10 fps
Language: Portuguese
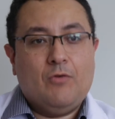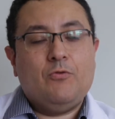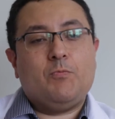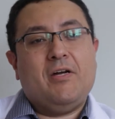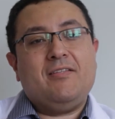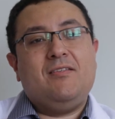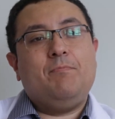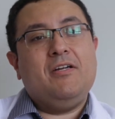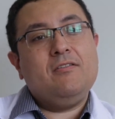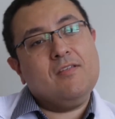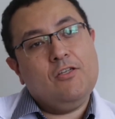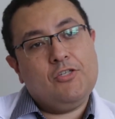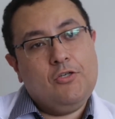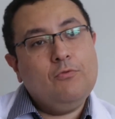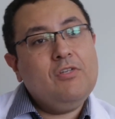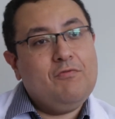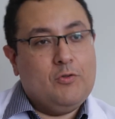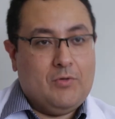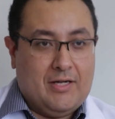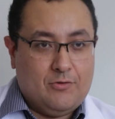Os participantes que tinham um
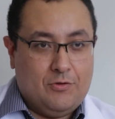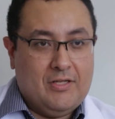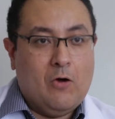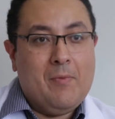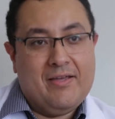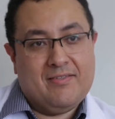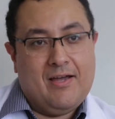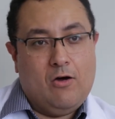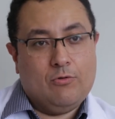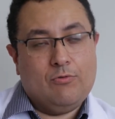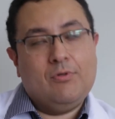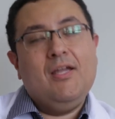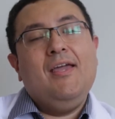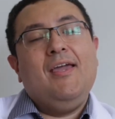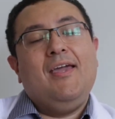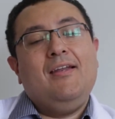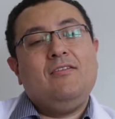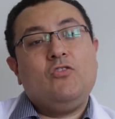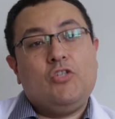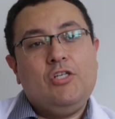nível educacional mais alto,
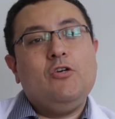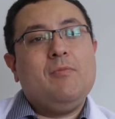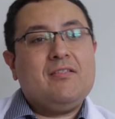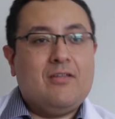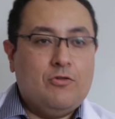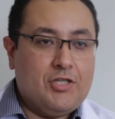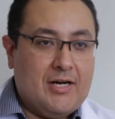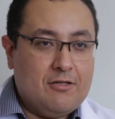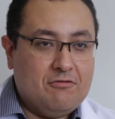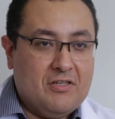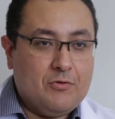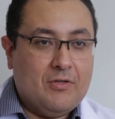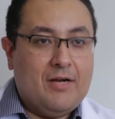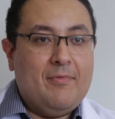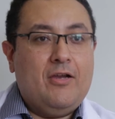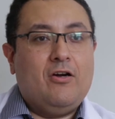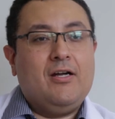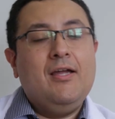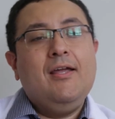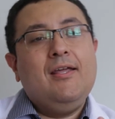eles tinham uma saúde cardiovascular
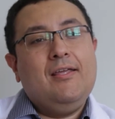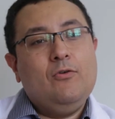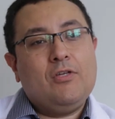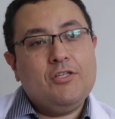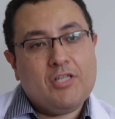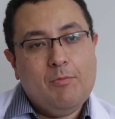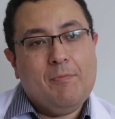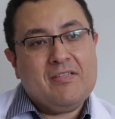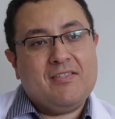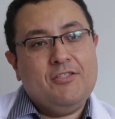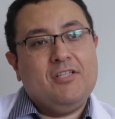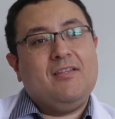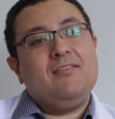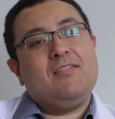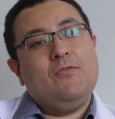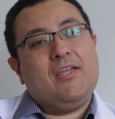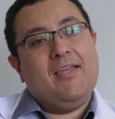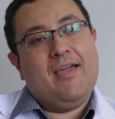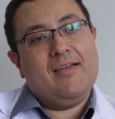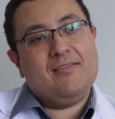melhor e o que chamou bastante atenção é
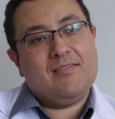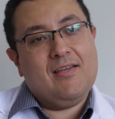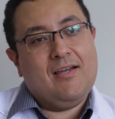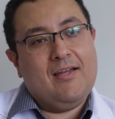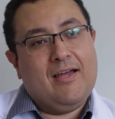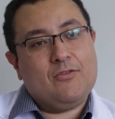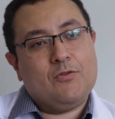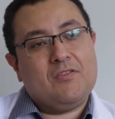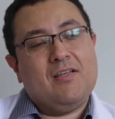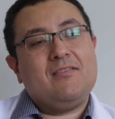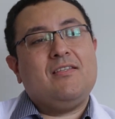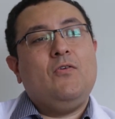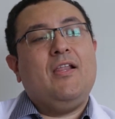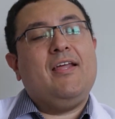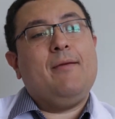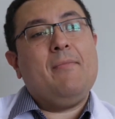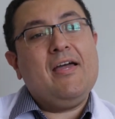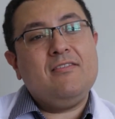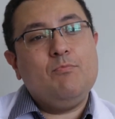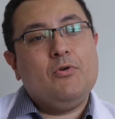que essa associação ela era
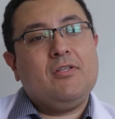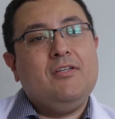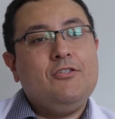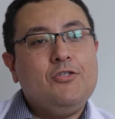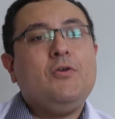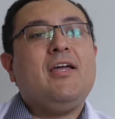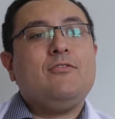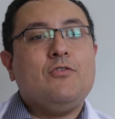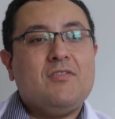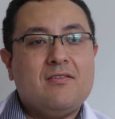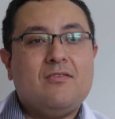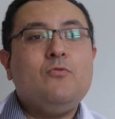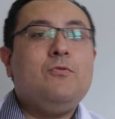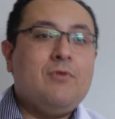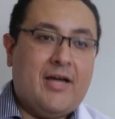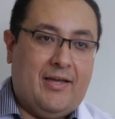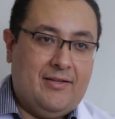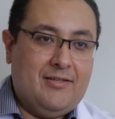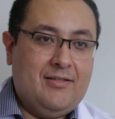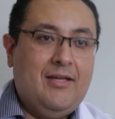mais importante do que a associação com
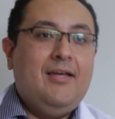renda.